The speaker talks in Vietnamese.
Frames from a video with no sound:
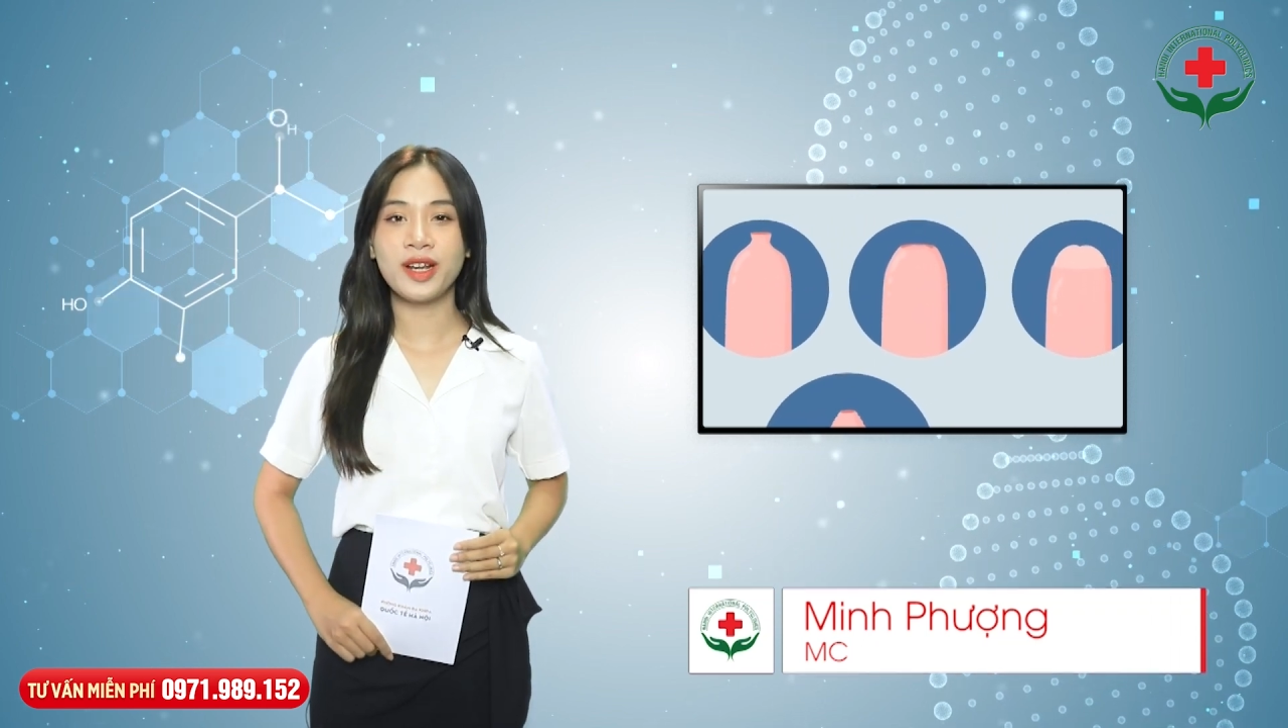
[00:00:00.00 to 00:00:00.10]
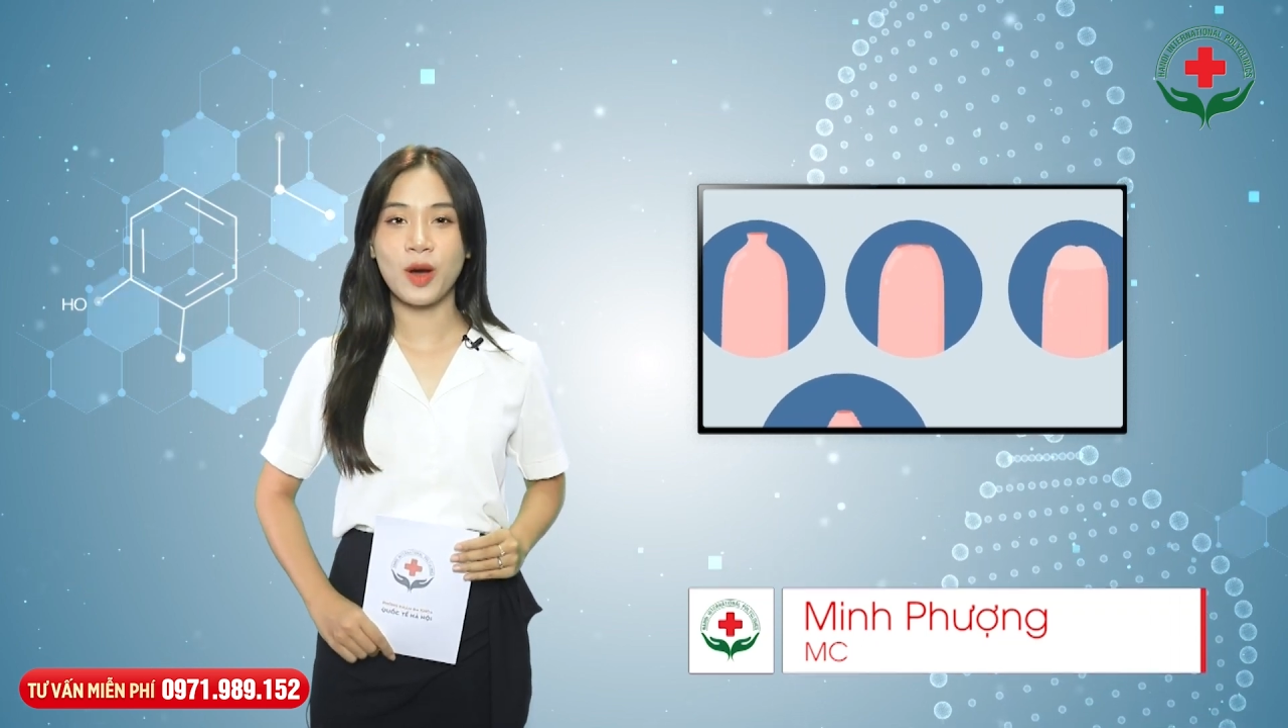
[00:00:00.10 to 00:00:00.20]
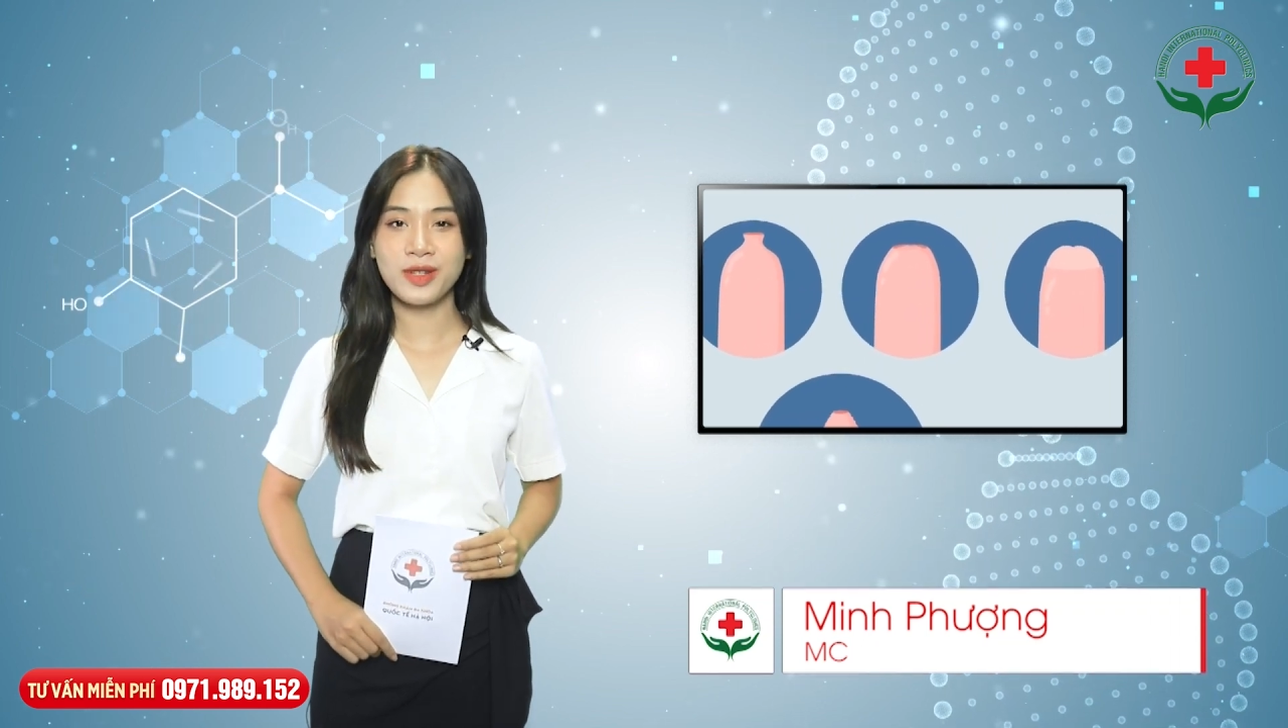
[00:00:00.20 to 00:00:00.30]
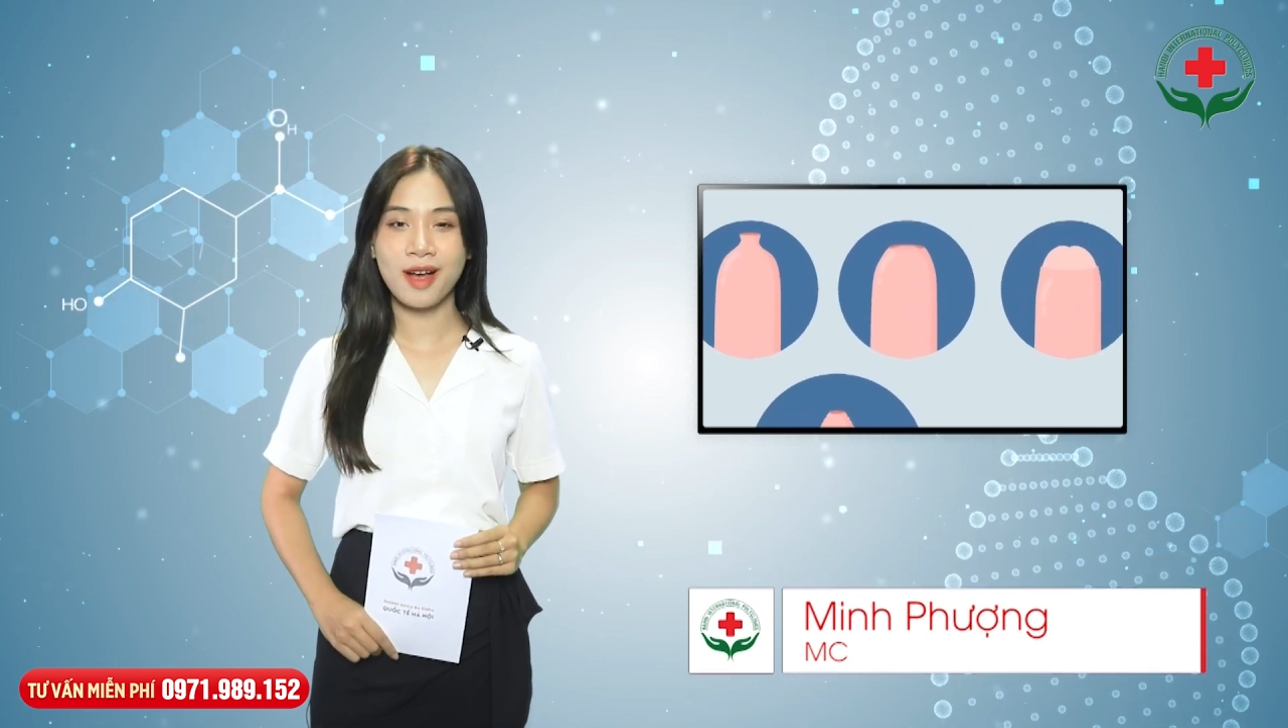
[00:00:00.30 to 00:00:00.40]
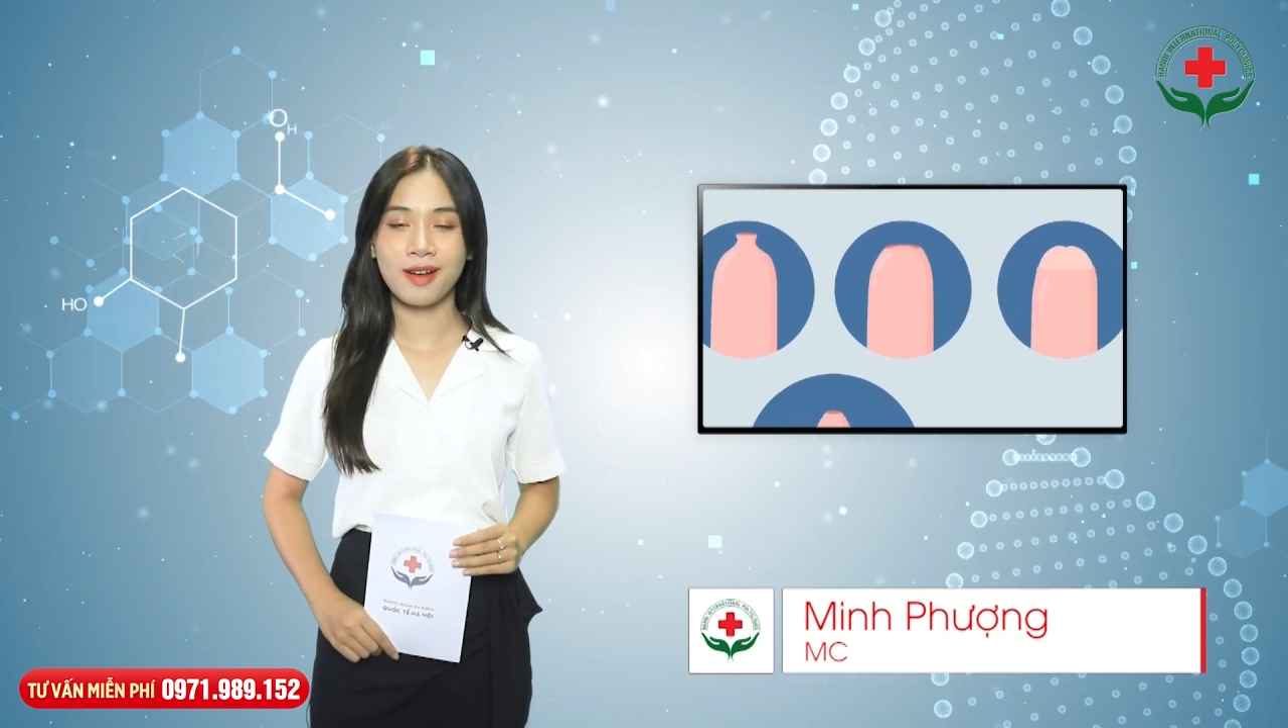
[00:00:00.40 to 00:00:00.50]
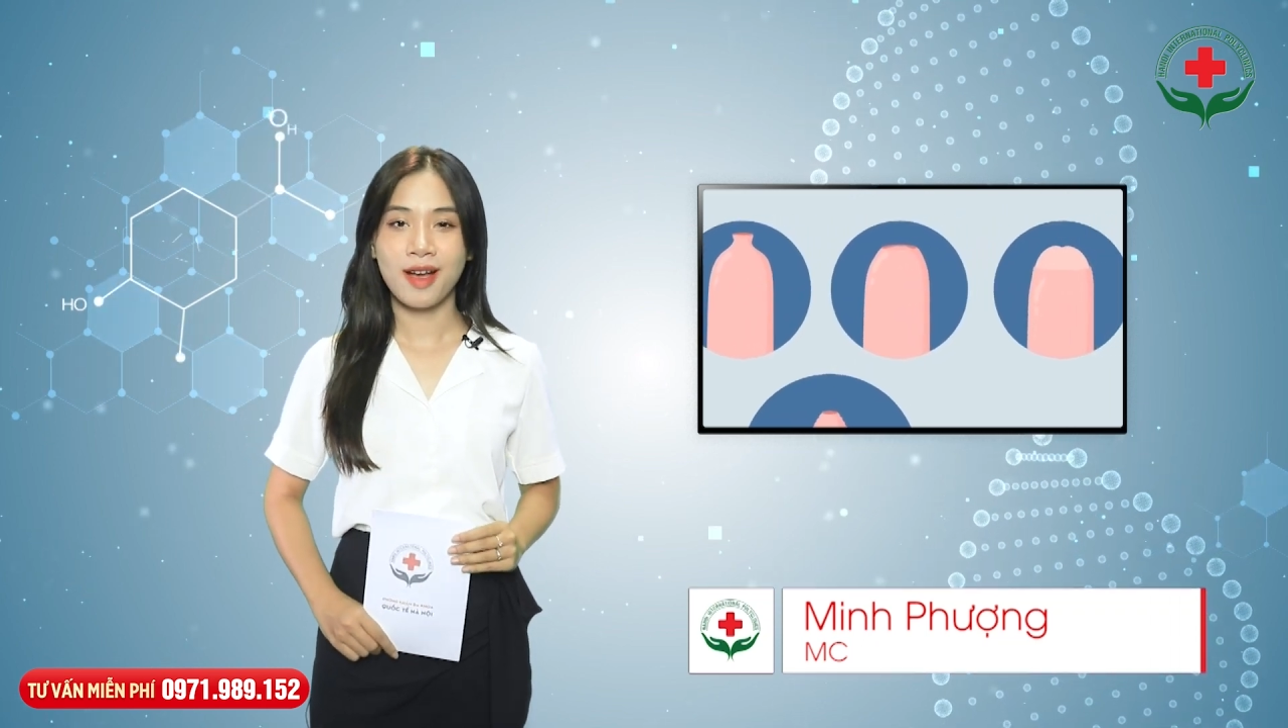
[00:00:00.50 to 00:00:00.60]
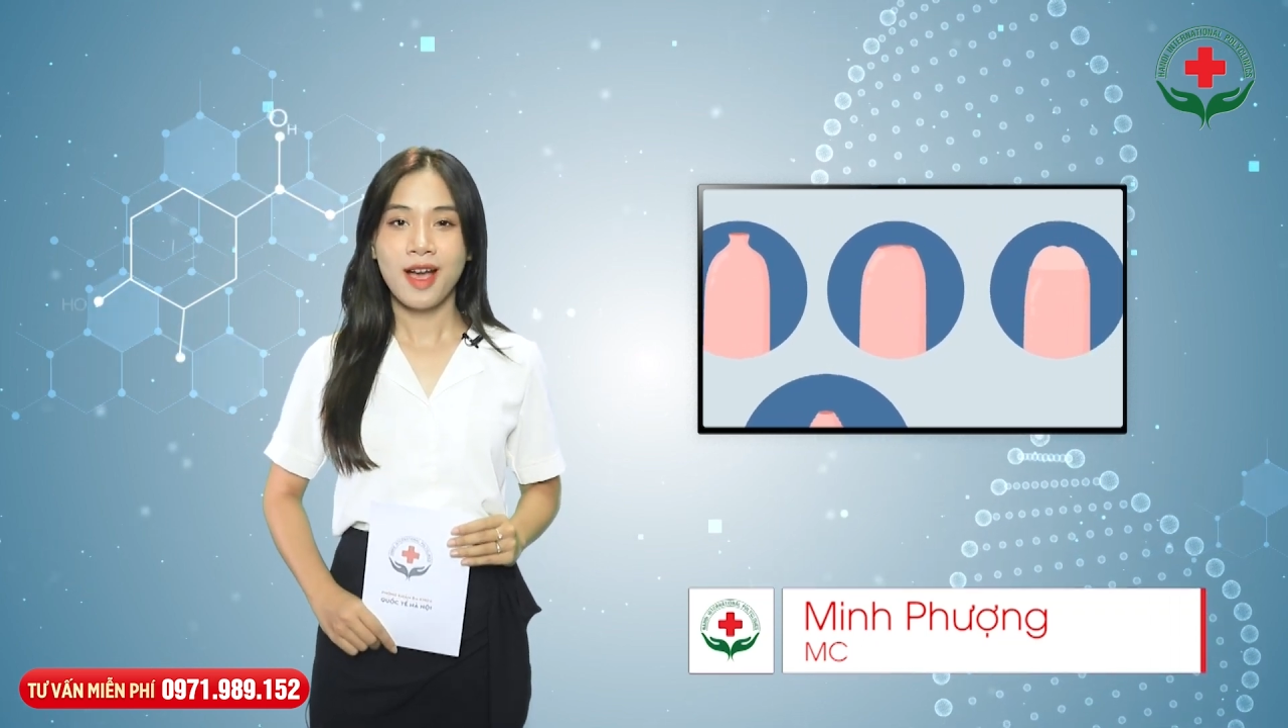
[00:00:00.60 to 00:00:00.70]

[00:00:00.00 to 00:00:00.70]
cáo rằng